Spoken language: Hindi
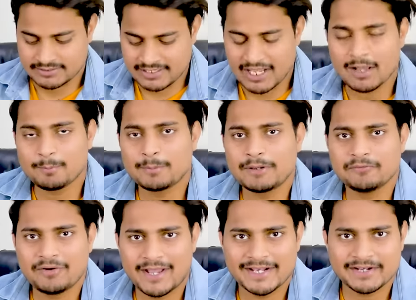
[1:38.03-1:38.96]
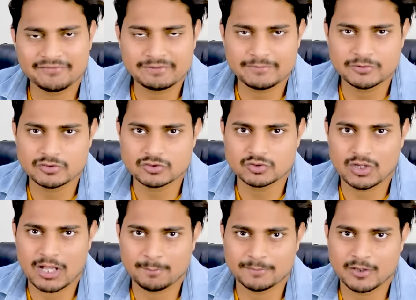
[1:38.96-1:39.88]
यहाँ पे वायरफ ने भी दोस्तों
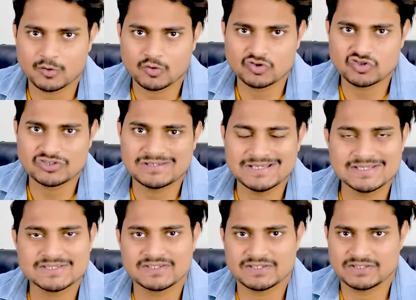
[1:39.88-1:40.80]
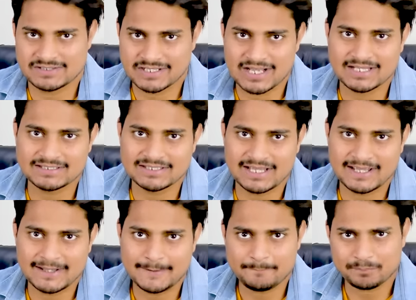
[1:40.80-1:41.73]
अपना कुछ लिस्ट दिखा दिया
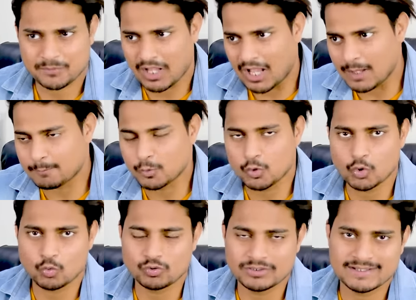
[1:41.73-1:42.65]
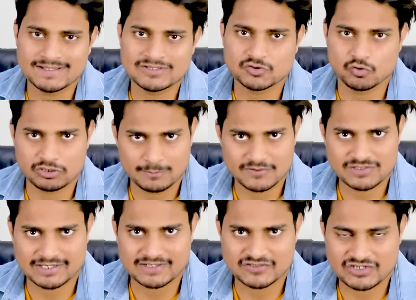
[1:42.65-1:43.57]
है आप लोग उनके स्टोरी में
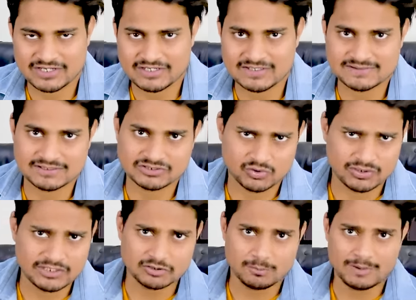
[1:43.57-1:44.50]
जाके चेक कर सकते हो नहीं